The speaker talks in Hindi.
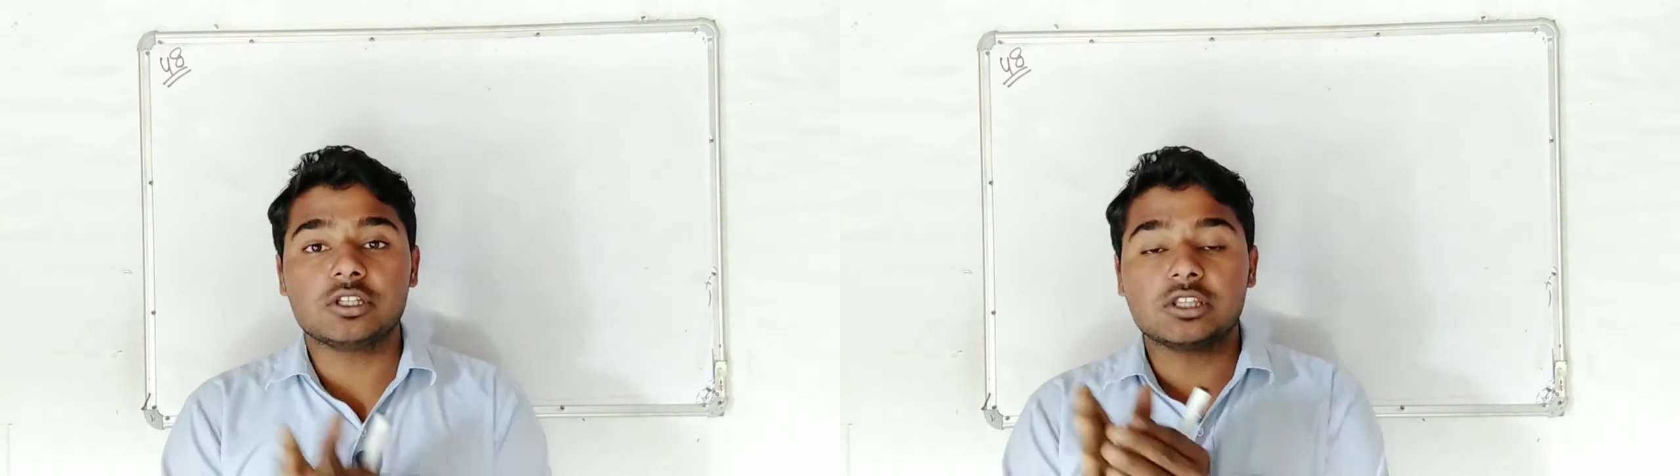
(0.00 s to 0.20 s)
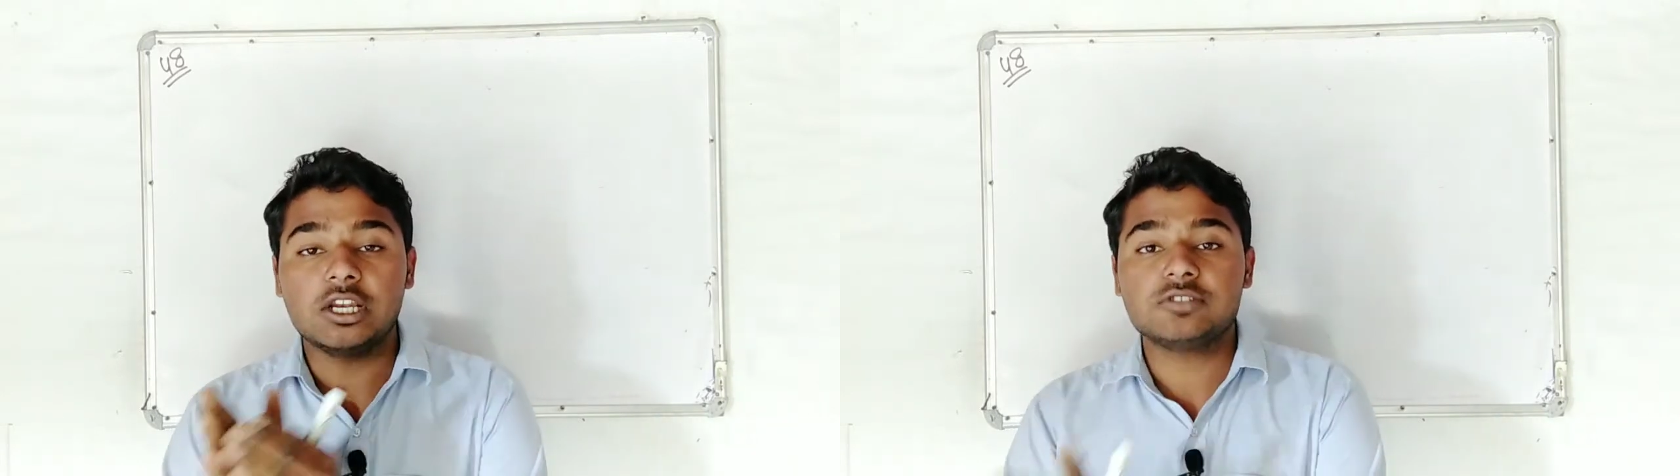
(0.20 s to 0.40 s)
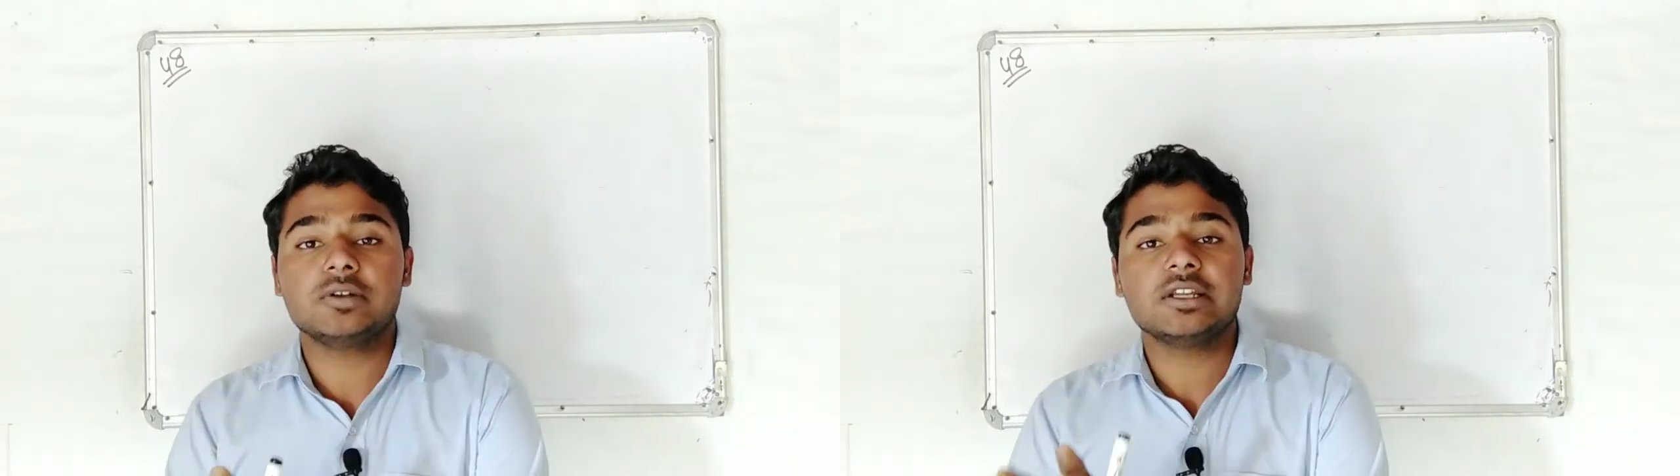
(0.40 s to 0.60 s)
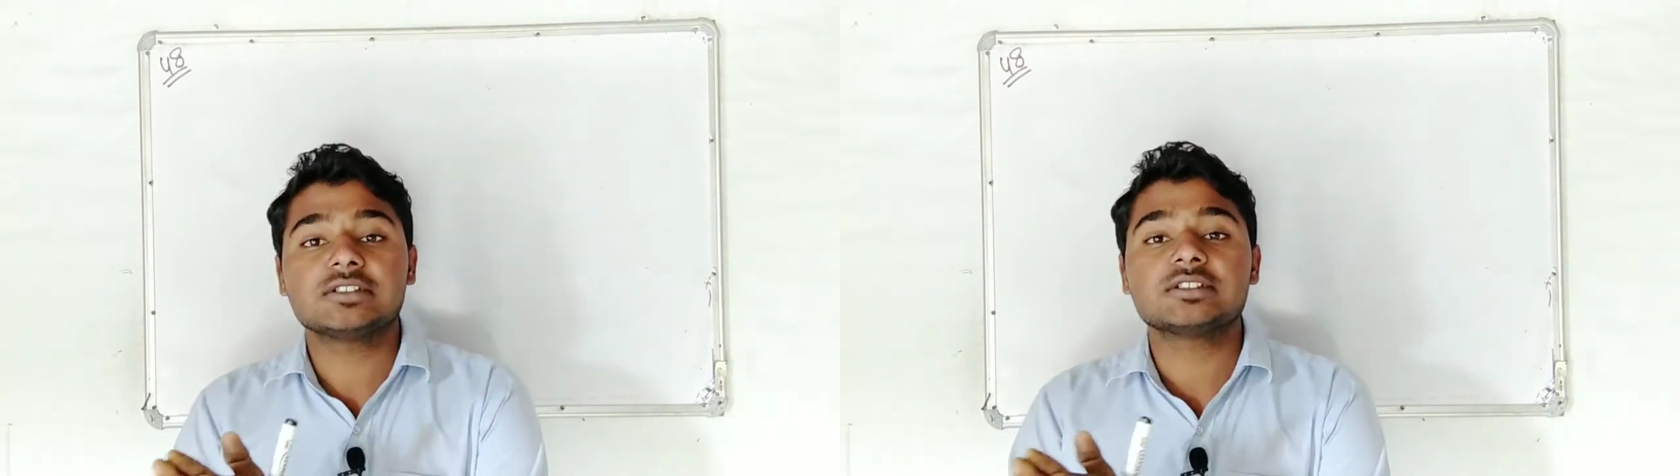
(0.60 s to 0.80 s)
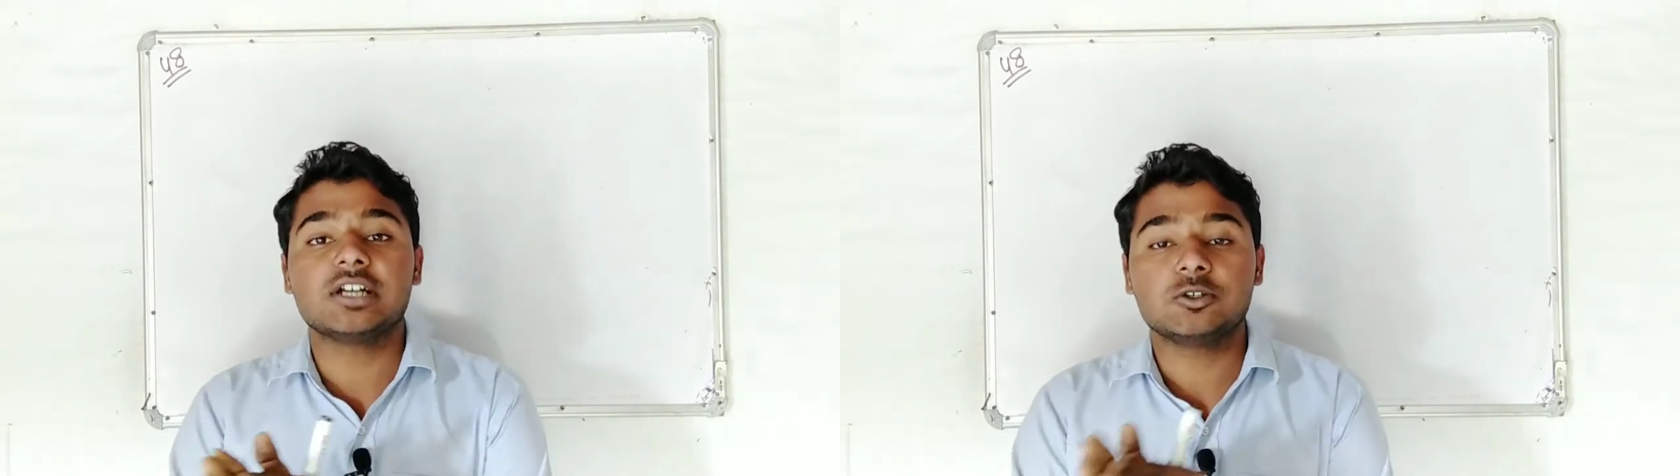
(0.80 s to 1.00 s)
सैंतालीसवां
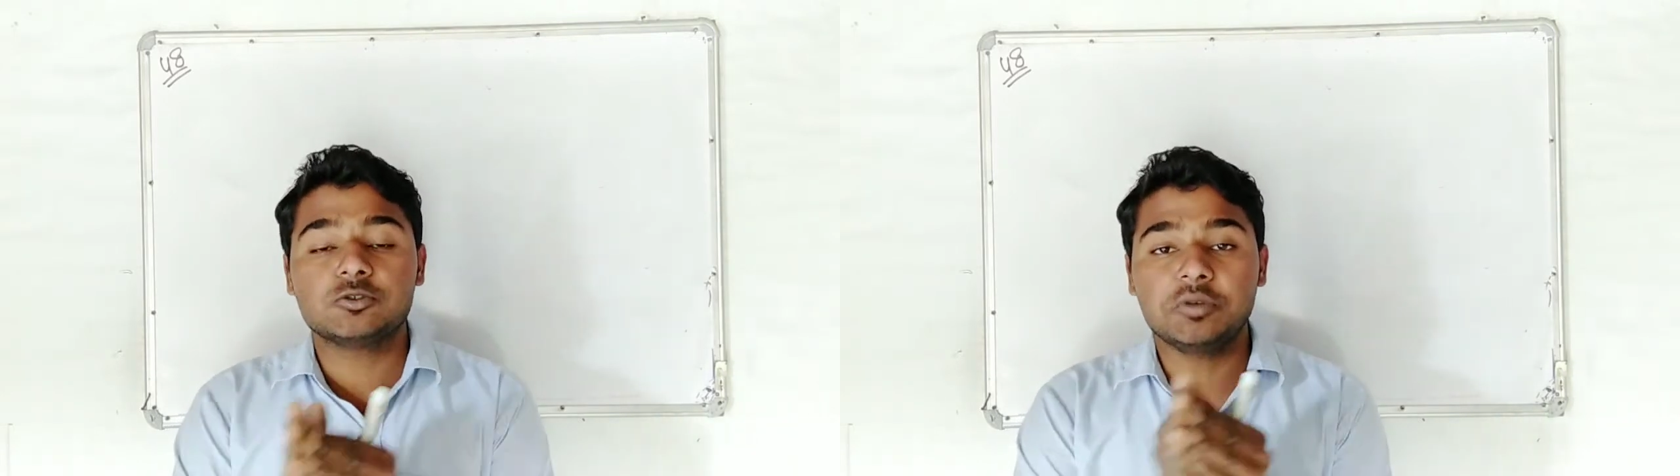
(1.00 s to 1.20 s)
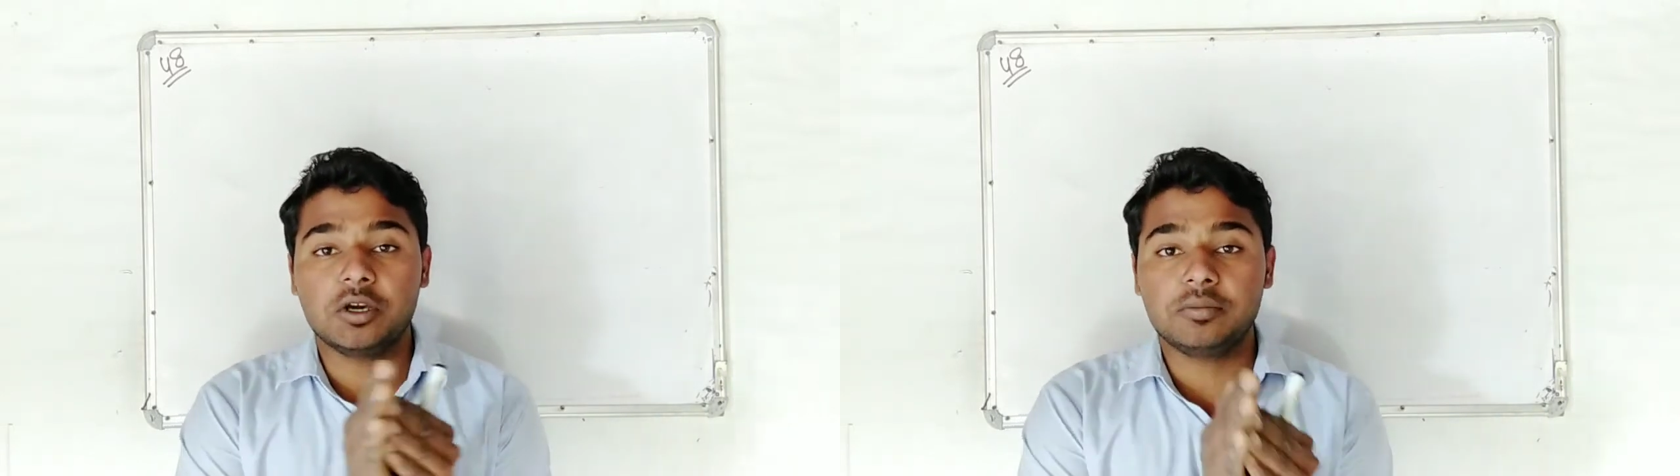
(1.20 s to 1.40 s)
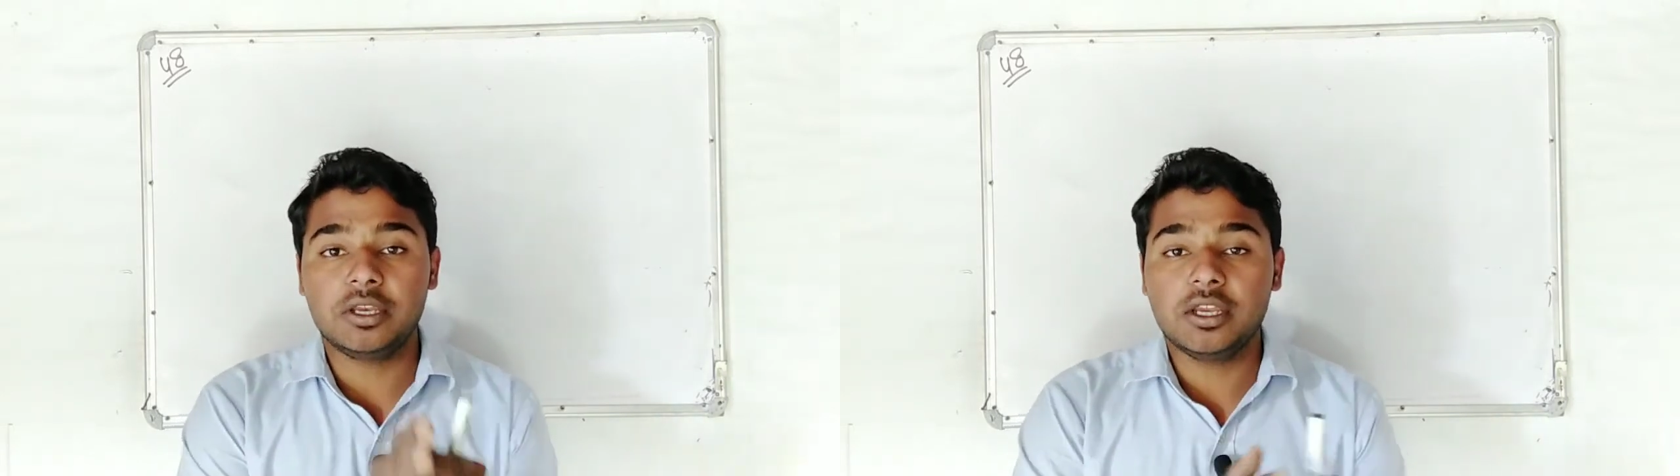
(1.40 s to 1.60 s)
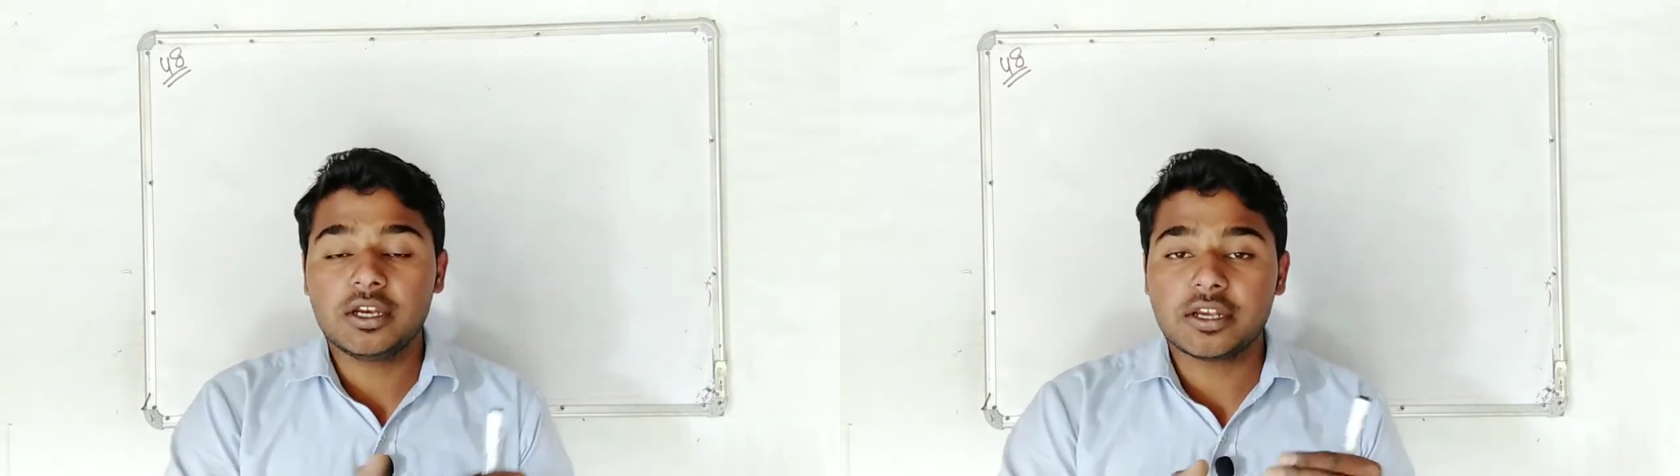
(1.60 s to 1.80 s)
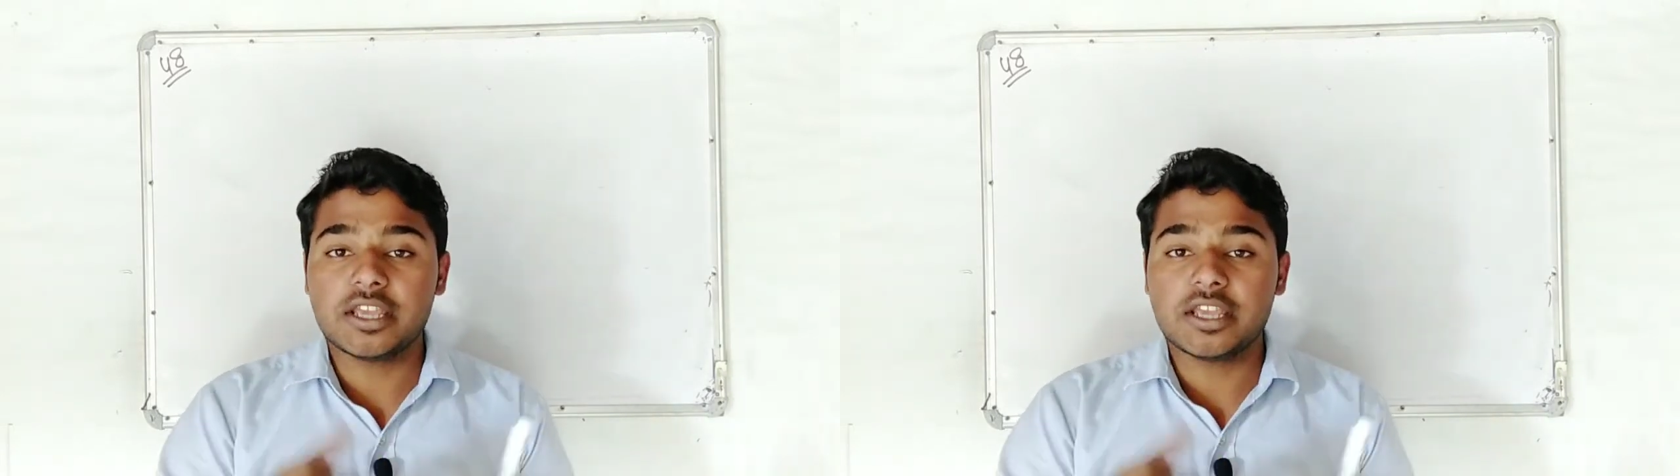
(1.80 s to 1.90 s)
लेक्चर था उसमें हमने